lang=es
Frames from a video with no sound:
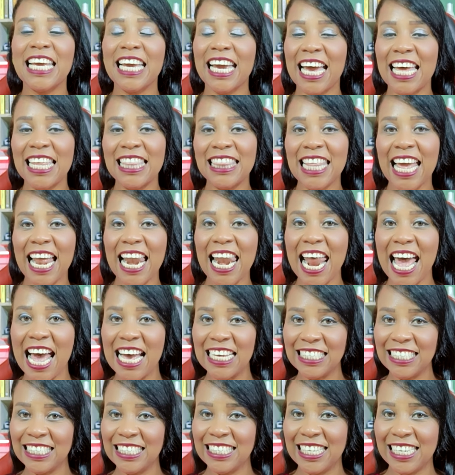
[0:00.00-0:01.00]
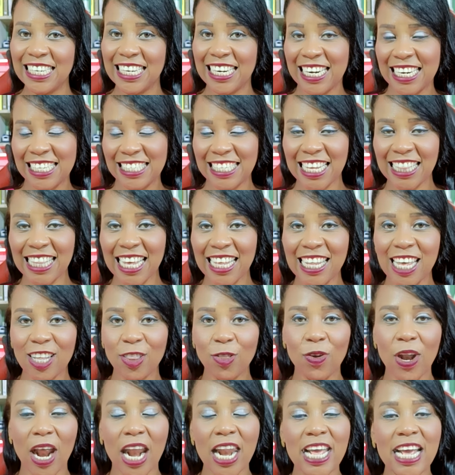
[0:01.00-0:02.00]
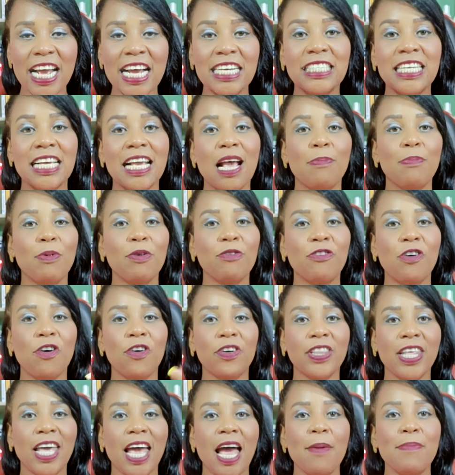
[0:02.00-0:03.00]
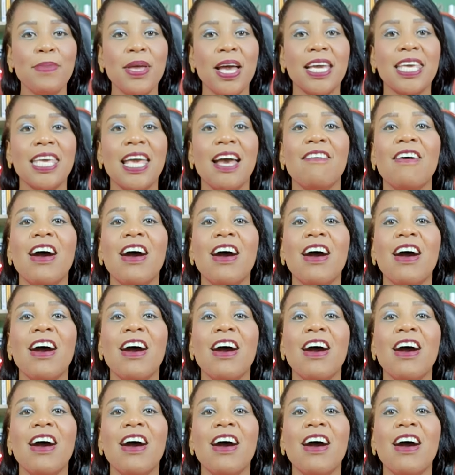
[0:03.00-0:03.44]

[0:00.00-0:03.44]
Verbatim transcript: encantan las recetas naturales, así que por favor déjame aquí